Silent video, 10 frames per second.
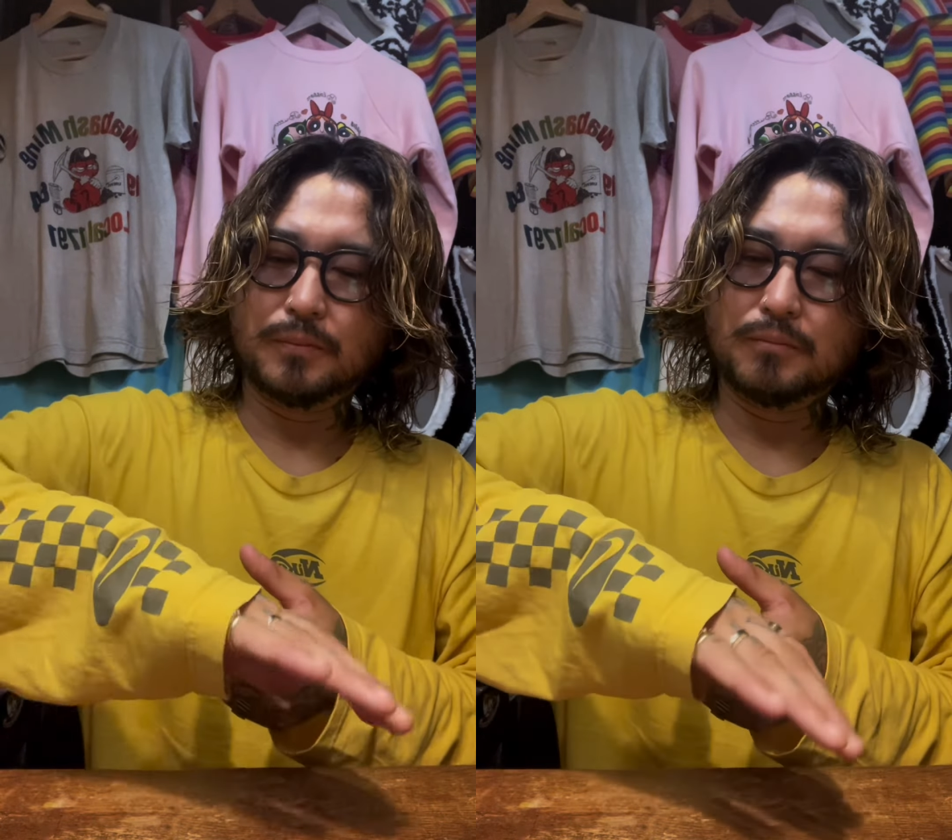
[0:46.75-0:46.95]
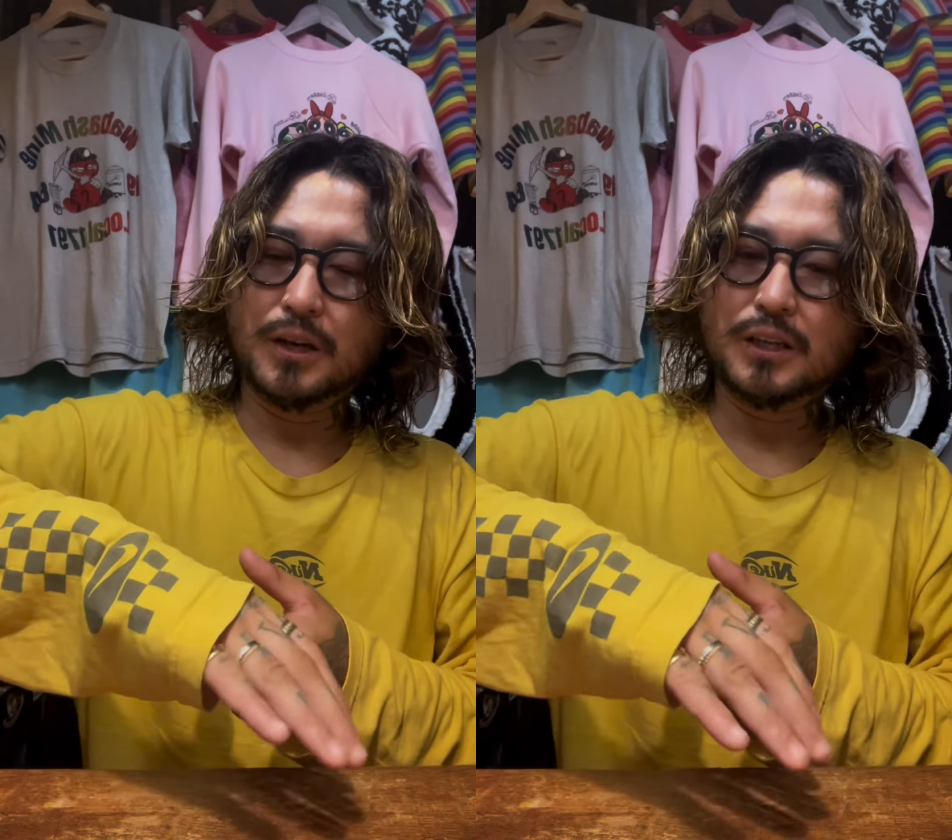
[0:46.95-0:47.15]

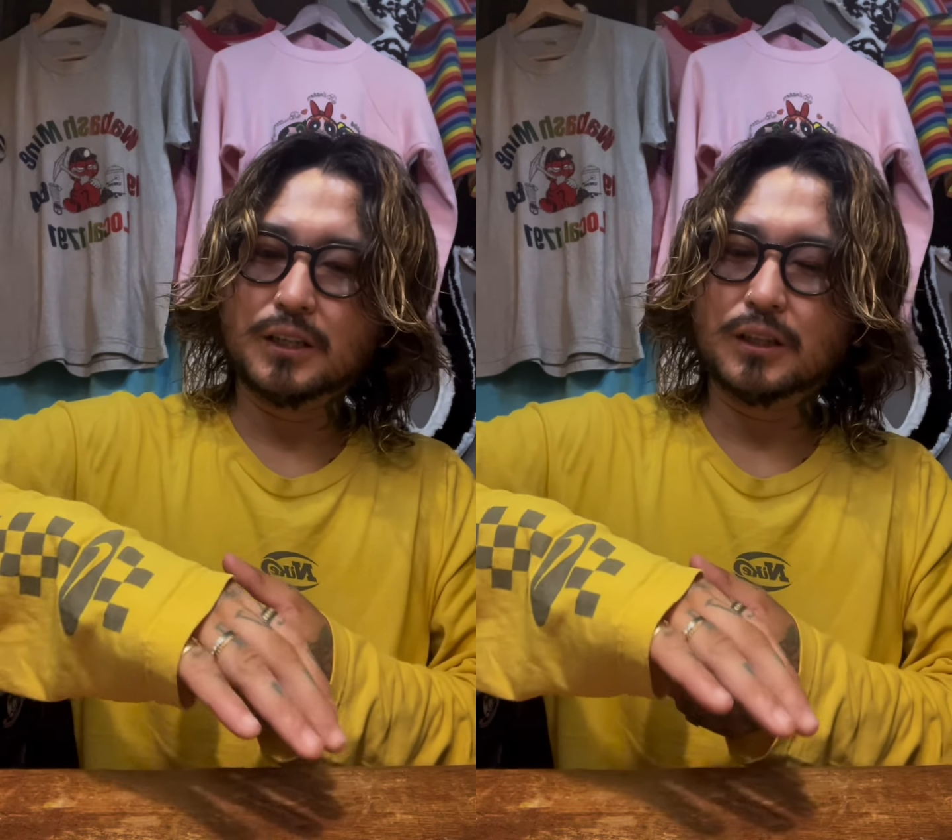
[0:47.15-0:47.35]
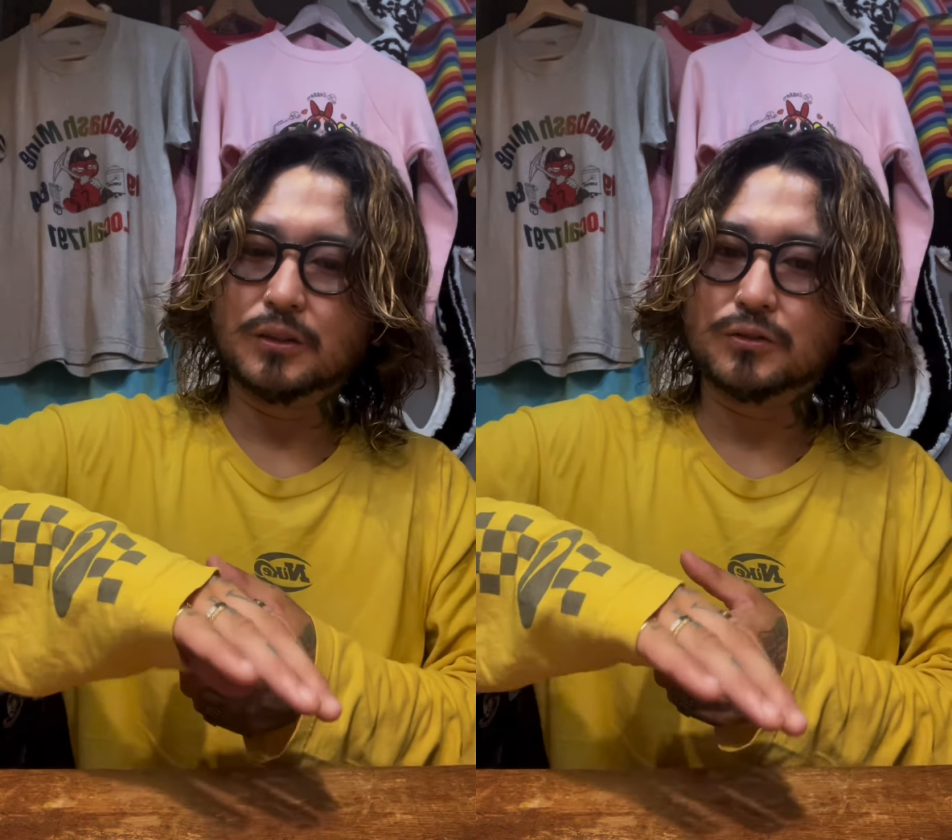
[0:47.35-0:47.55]
う、前着
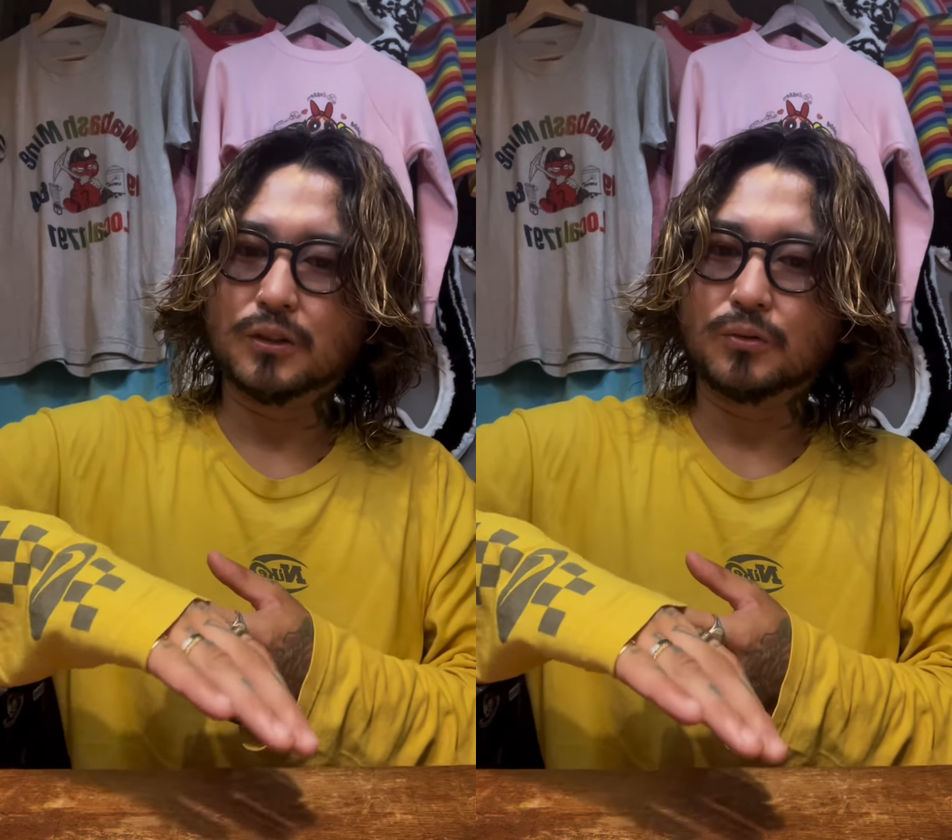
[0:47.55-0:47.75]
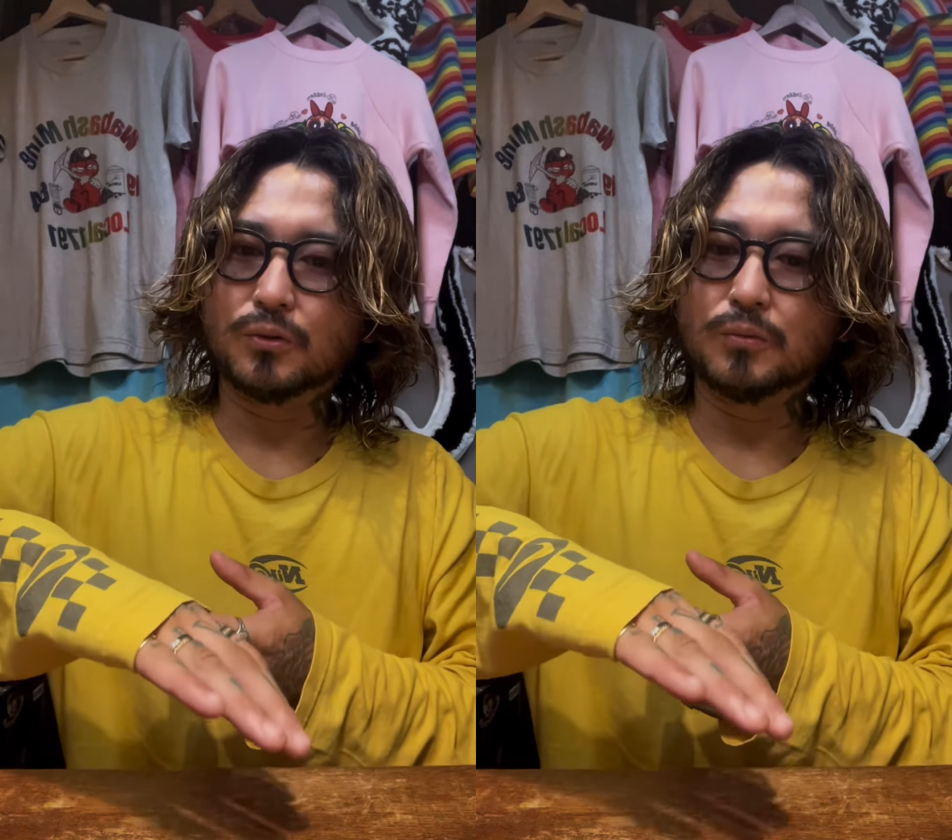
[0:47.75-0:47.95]
てた人
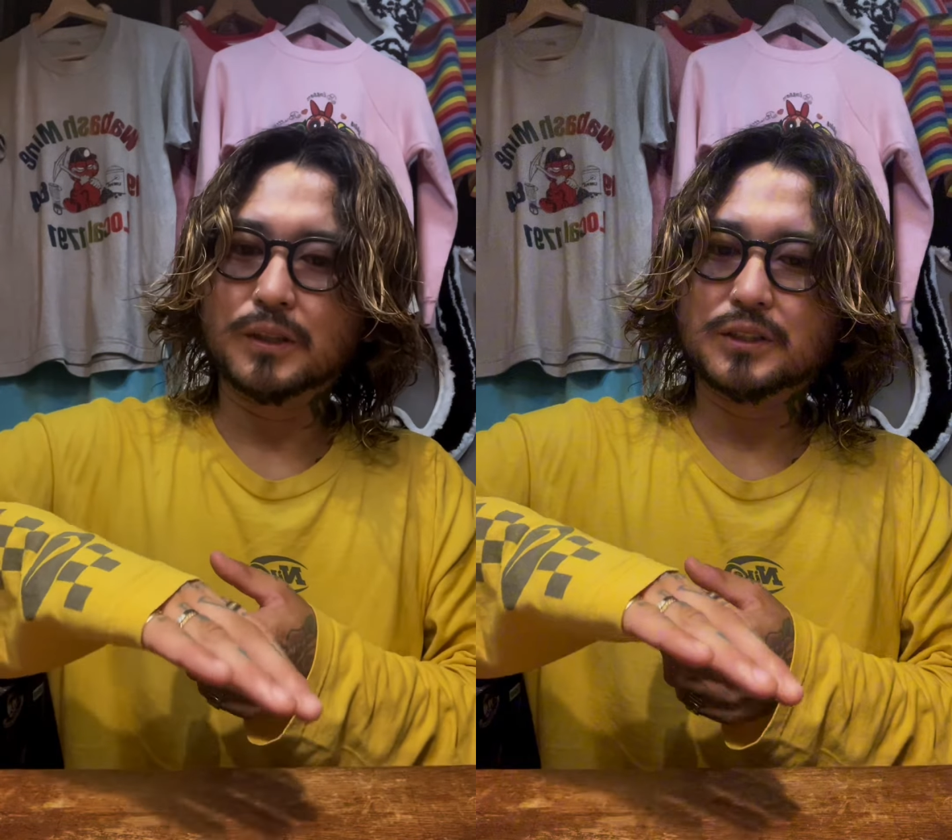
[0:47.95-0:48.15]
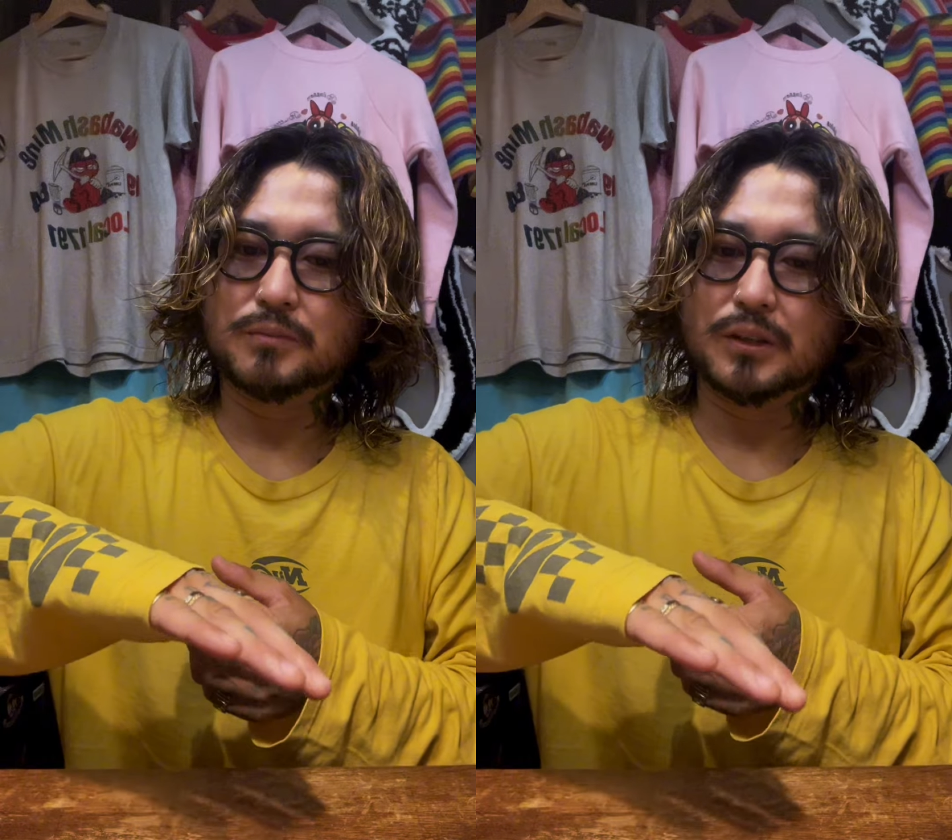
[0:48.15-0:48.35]
がこう伸
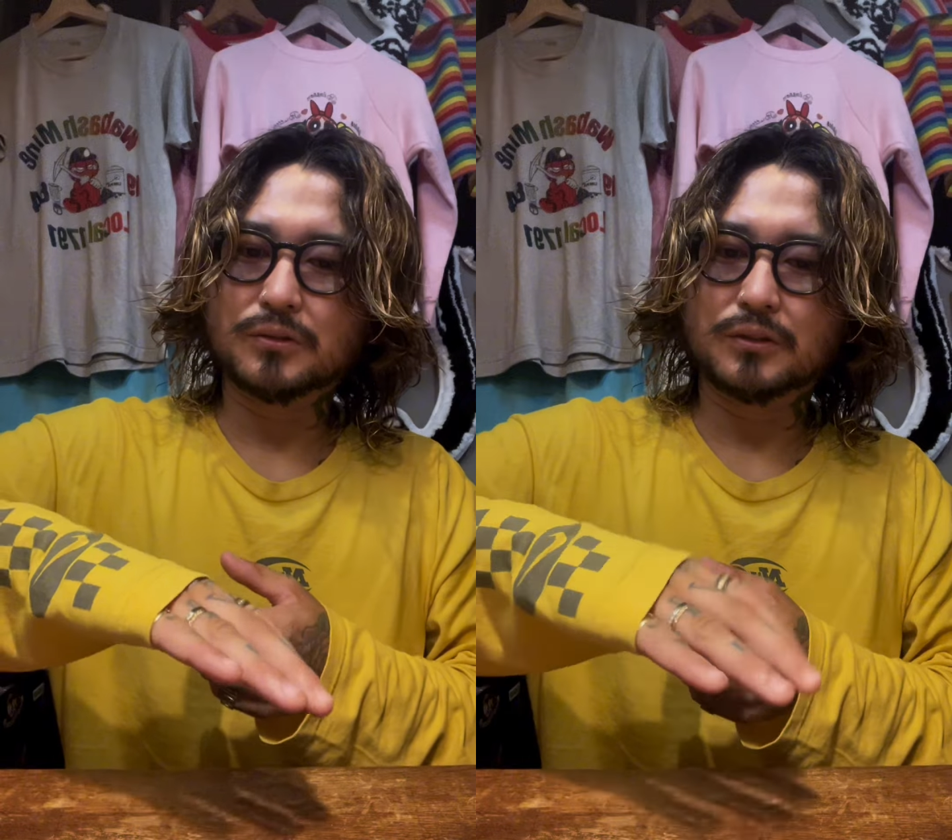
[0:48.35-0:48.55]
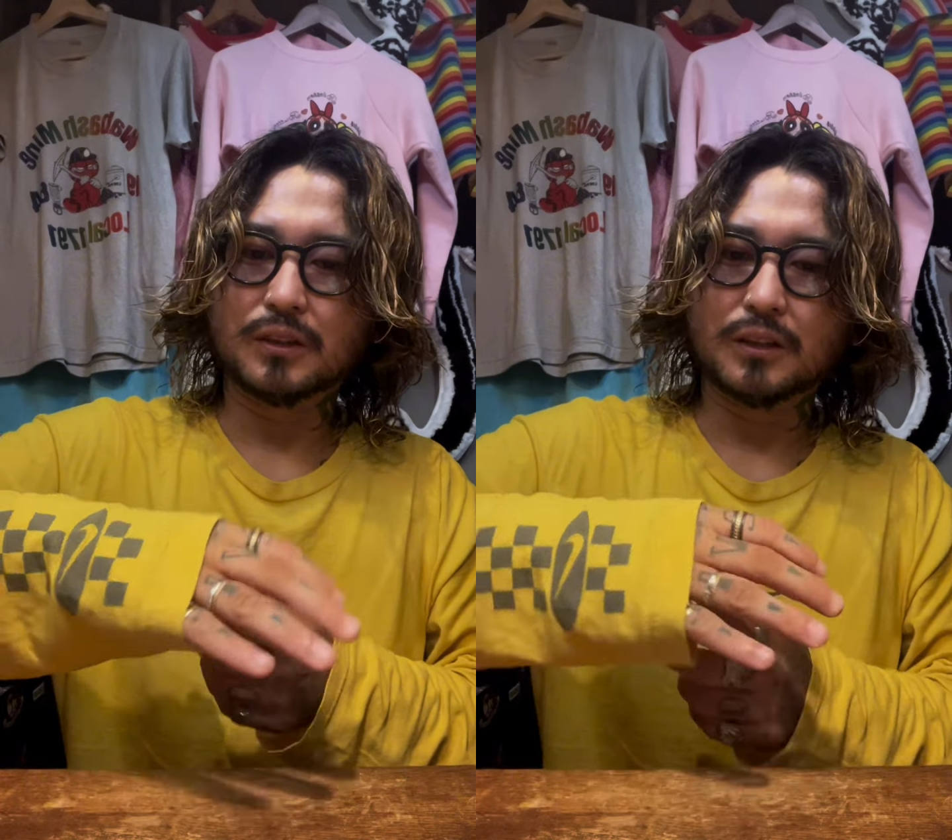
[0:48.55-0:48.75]
ばしま
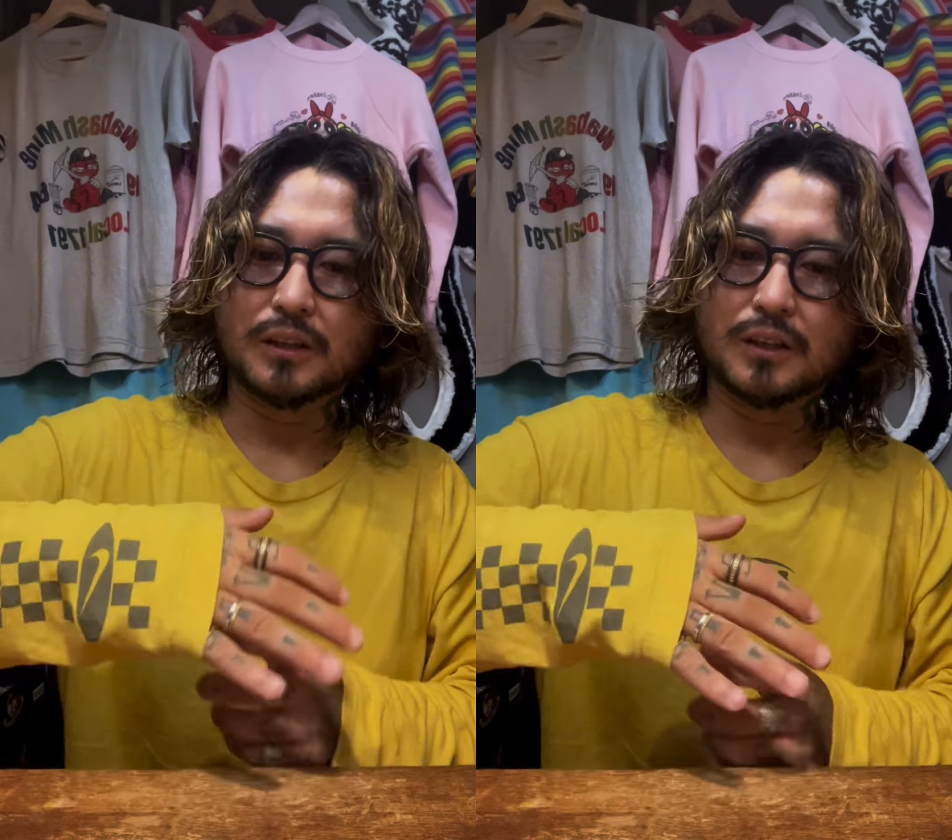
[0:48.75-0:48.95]
くってて、